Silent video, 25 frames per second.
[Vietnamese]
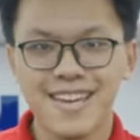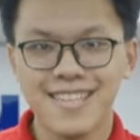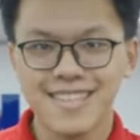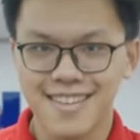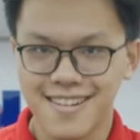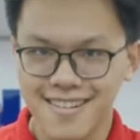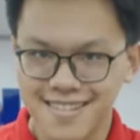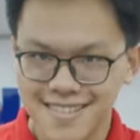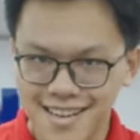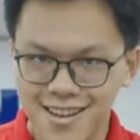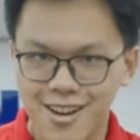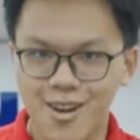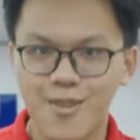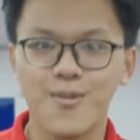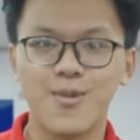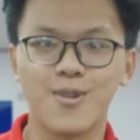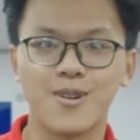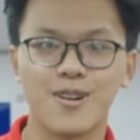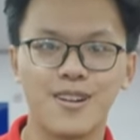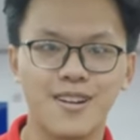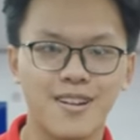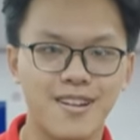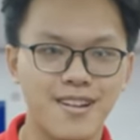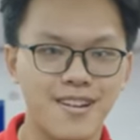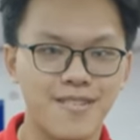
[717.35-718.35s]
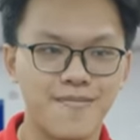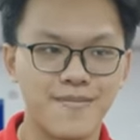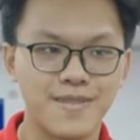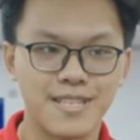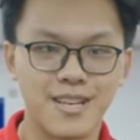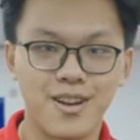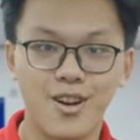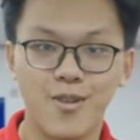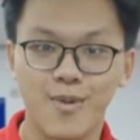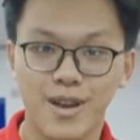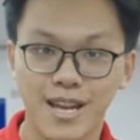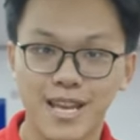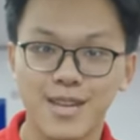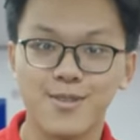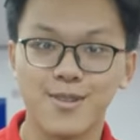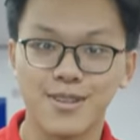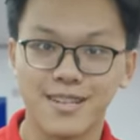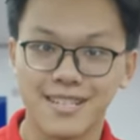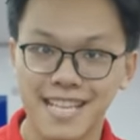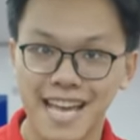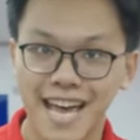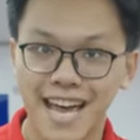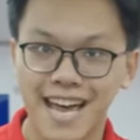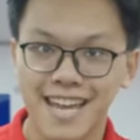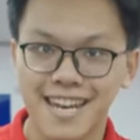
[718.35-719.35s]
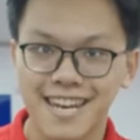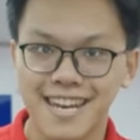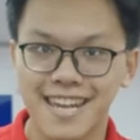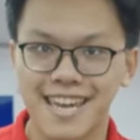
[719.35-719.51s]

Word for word: Thì nữa sẽ có một, mình sẽ gọi anh kỹ thuật ra